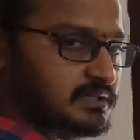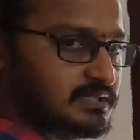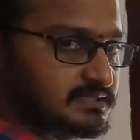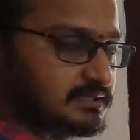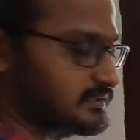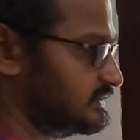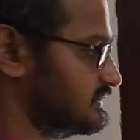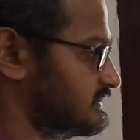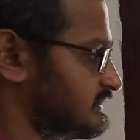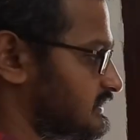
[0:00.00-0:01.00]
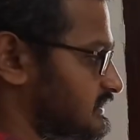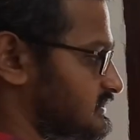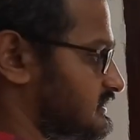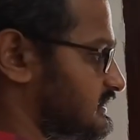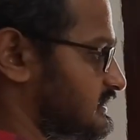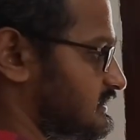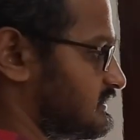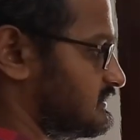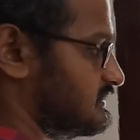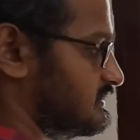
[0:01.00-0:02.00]
ரீசெட் ரீசெட் கண்டிஷன்னா
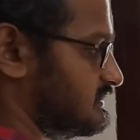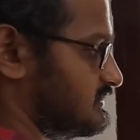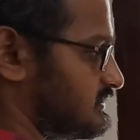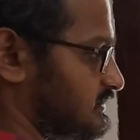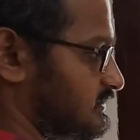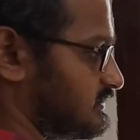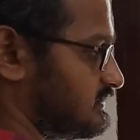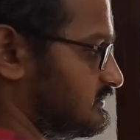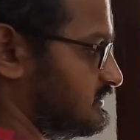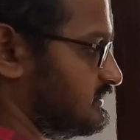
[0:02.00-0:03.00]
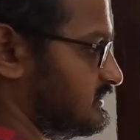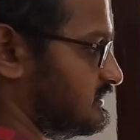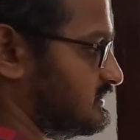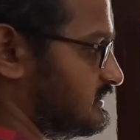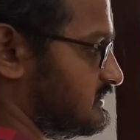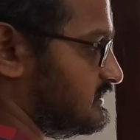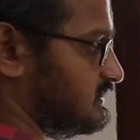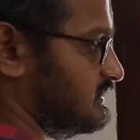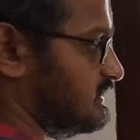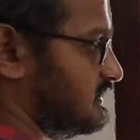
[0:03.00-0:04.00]
ஜீரோ இது வந்து ரீசெட்
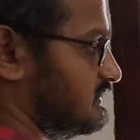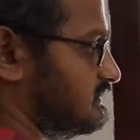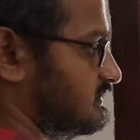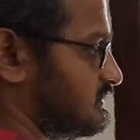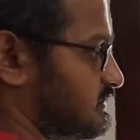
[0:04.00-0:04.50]
இது வந்து